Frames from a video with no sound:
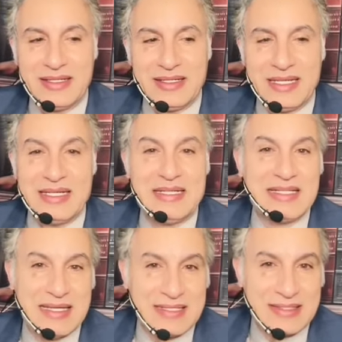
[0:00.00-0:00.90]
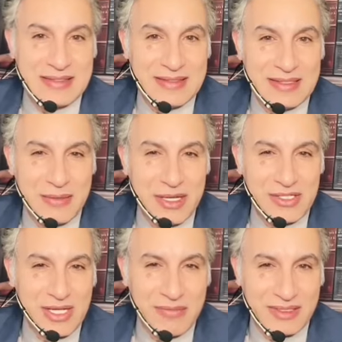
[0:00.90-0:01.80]
يعني إحساس كمان
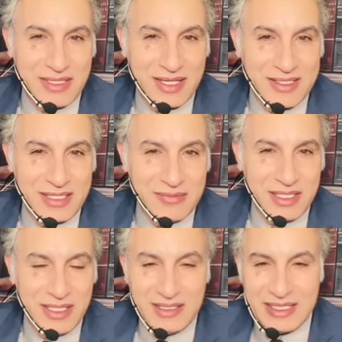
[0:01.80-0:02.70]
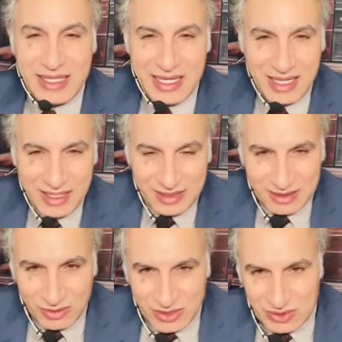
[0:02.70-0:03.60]
جاي منطقة صدمة احنا نريد هاي الحالة
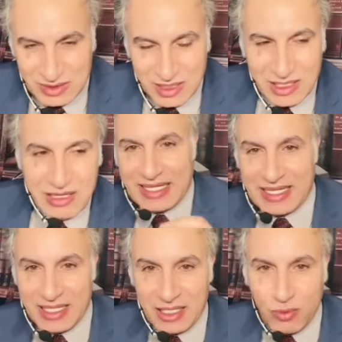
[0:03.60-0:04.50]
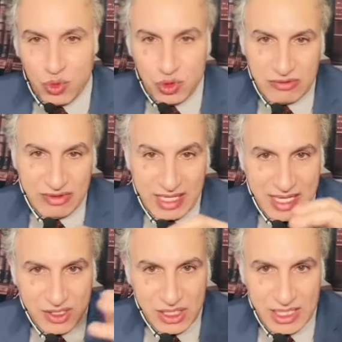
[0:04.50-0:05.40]
للتوازن القرين اللي موجود في
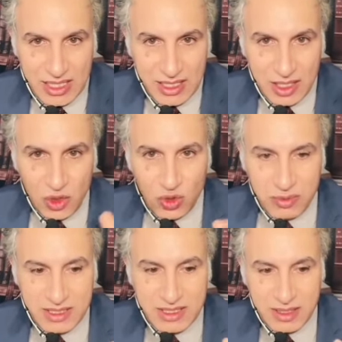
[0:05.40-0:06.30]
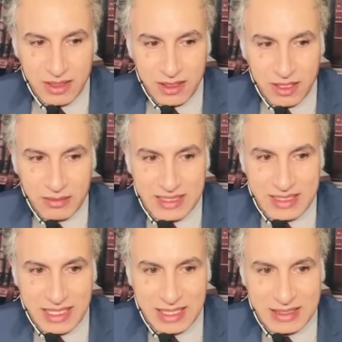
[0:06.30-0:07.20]
خارج الحاله اللي هو بس ضمن
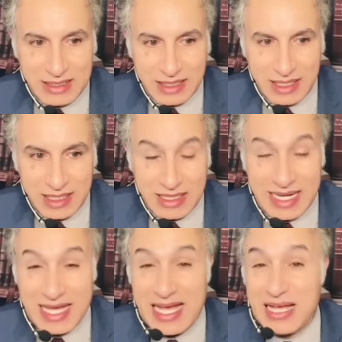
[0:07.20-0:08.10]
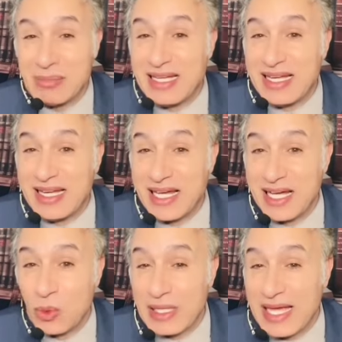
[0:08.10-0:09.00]
ساحة القرين الخامل
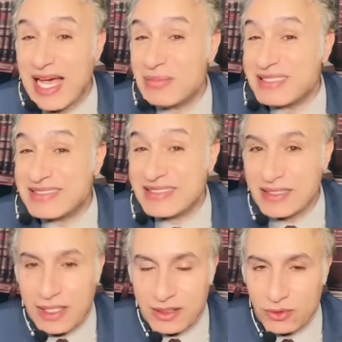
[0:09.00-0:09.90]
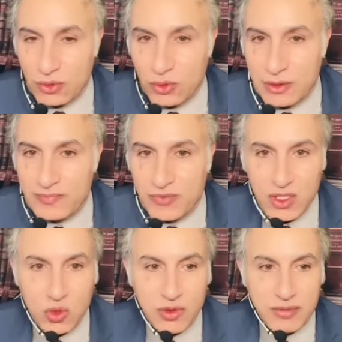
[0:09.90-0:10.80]
أو الخامد خلينا نقول
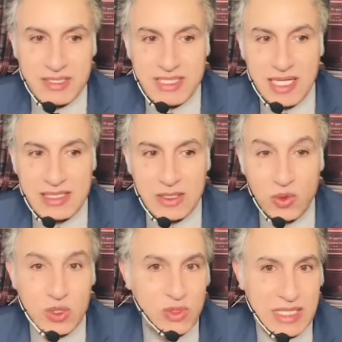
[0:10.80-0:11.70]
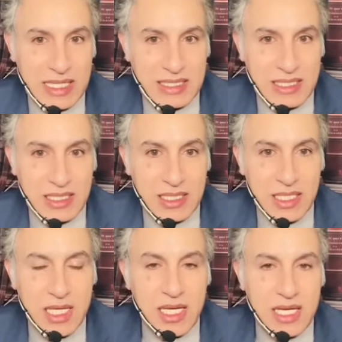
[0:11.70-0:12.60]
اللي هو ضمن ساحة الوسوسة العادية
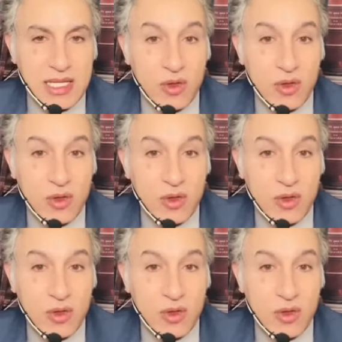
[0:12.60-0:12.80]
إذا